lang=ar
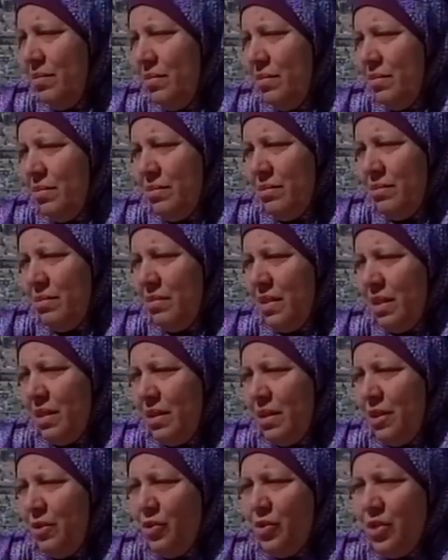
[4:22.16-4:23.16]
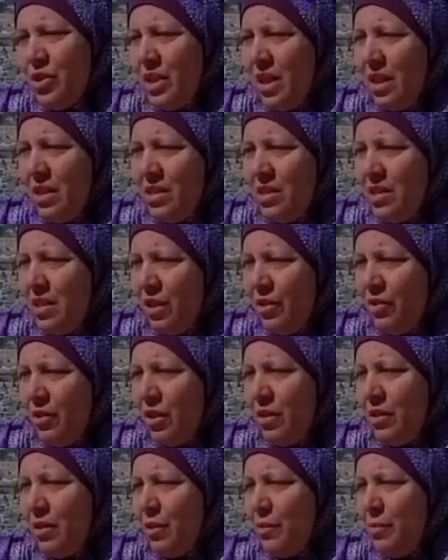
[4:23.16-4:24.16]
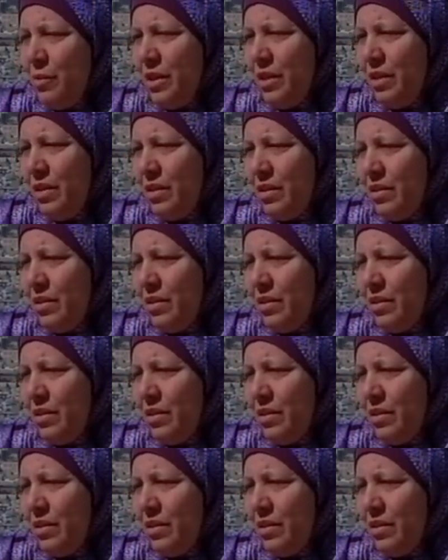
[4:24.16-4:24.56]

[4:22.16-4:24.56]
ما قدروش يعني يساعدوا اكثر من هيك